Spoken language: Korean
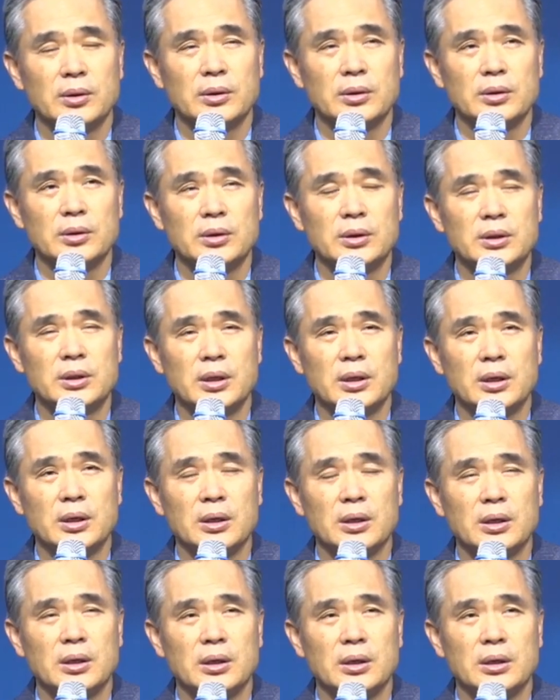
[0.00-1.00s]

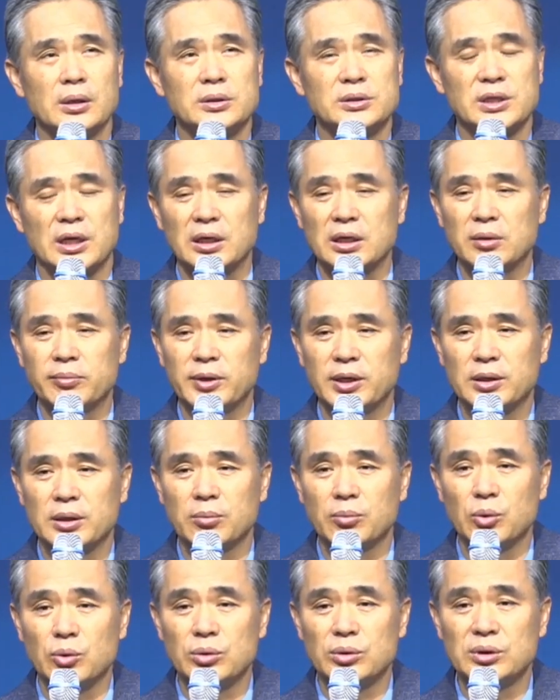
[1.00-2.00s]
이게 자기밖에
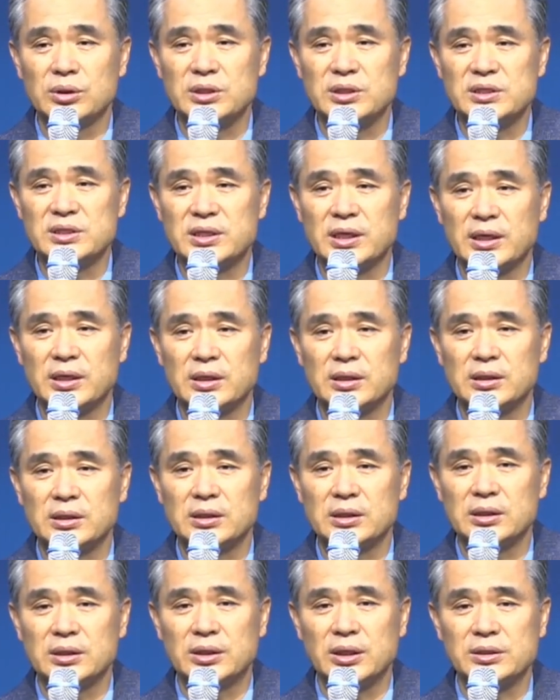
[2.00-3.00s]
모르는
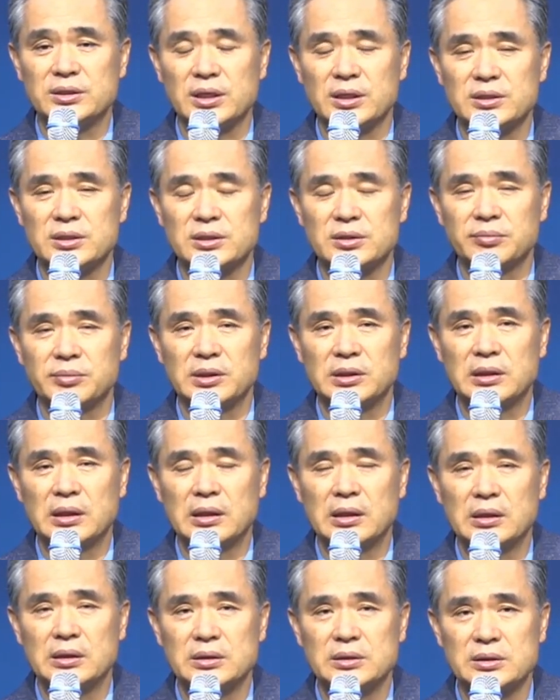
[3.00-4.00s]
인생이 되지
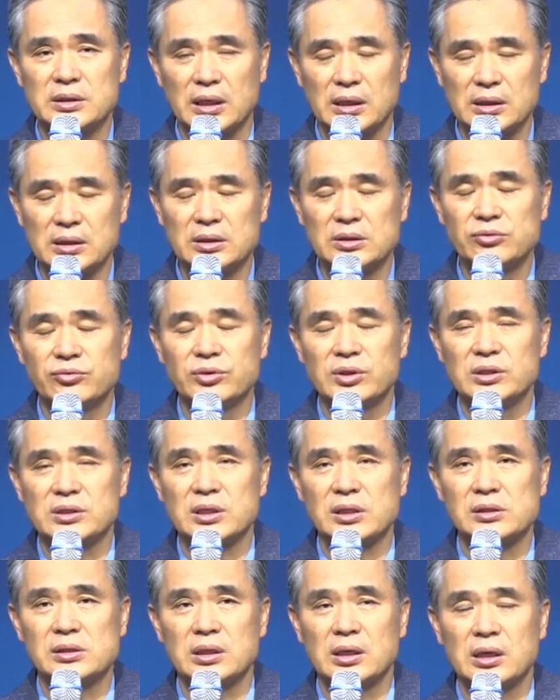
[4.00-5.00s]
않습니까? 자기를 위해
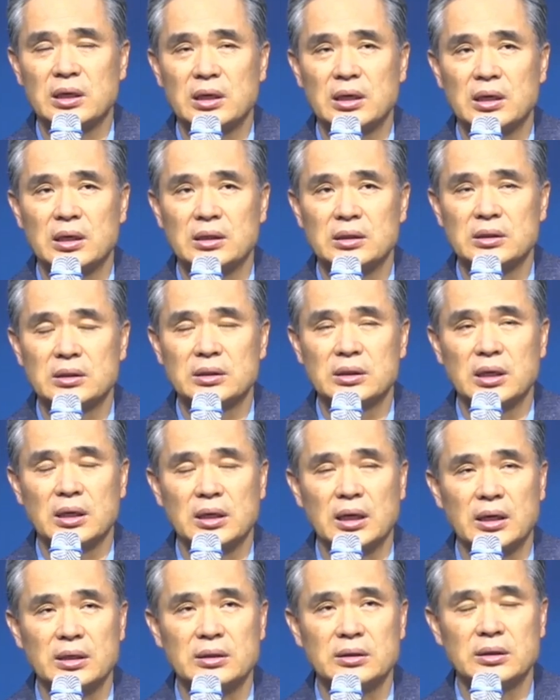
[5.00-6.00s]
살다가 그렇게
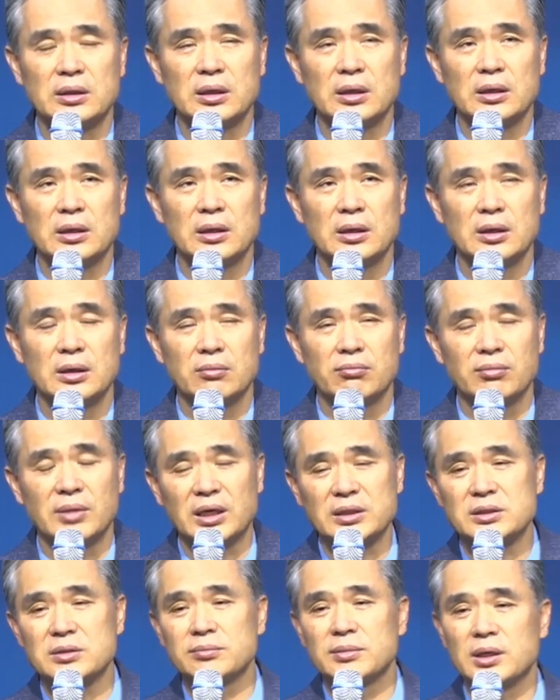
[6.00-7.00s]
가는데
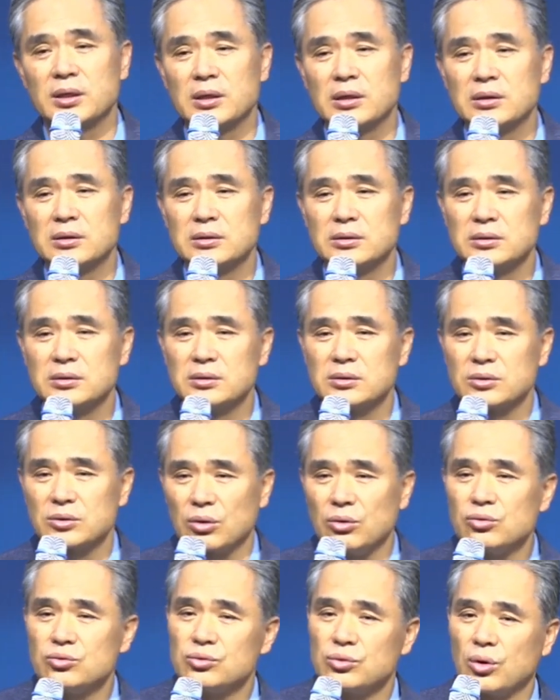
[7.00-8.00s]
마지막에는
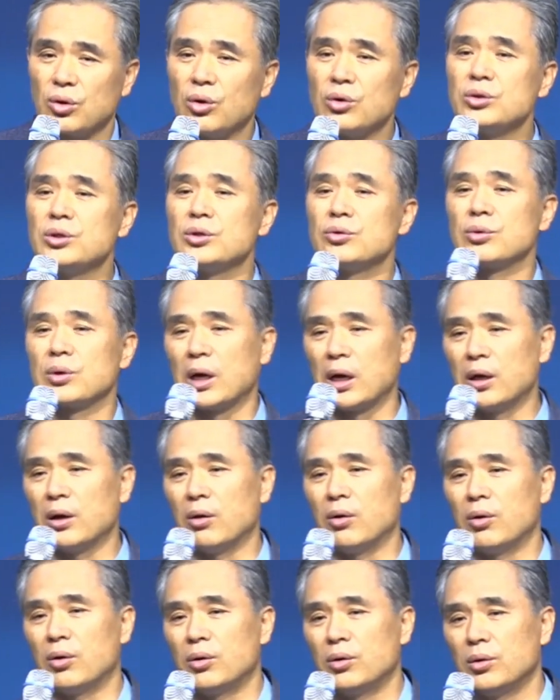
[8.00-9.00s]
결국 어디로 가요?
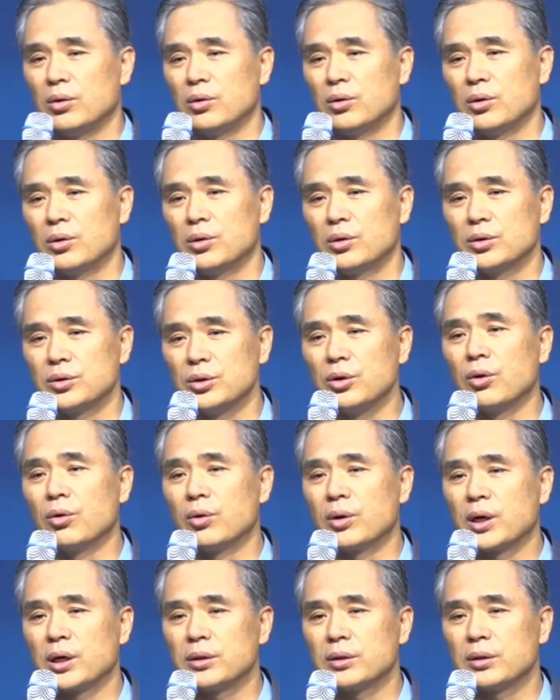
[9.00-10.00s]

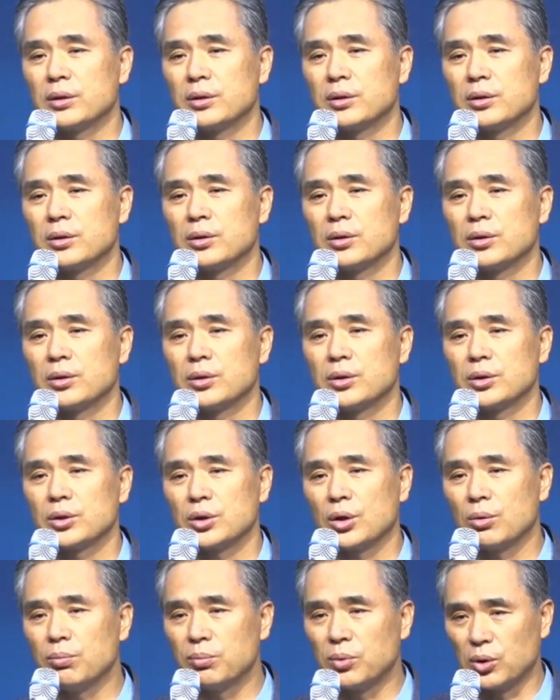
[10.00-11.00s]
영원한
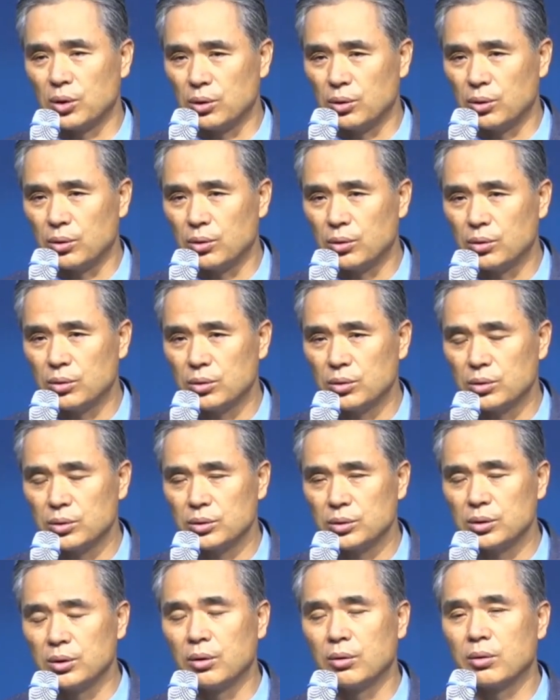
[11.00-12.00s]
형벌로,
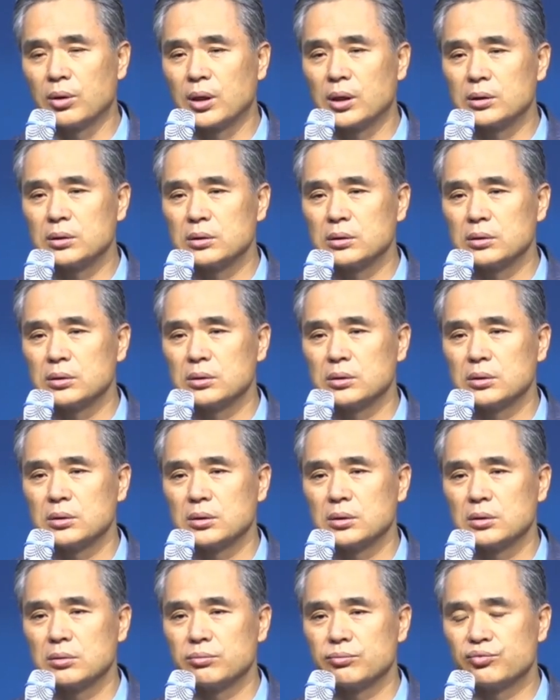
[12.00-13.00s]
영원한
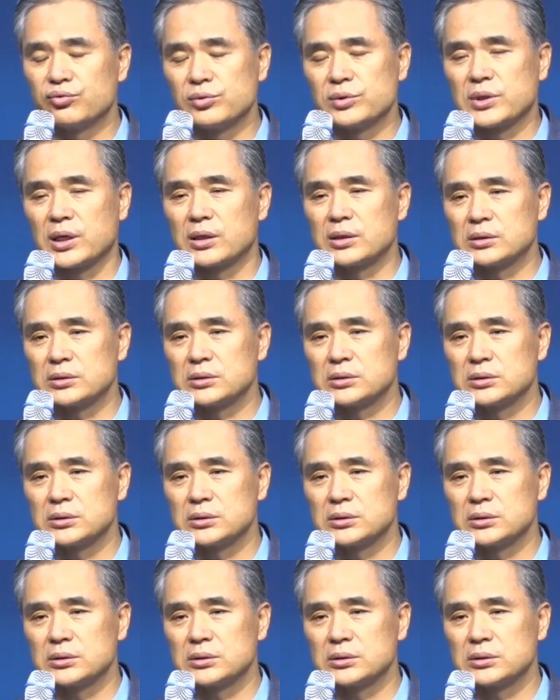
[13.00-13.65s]
불타는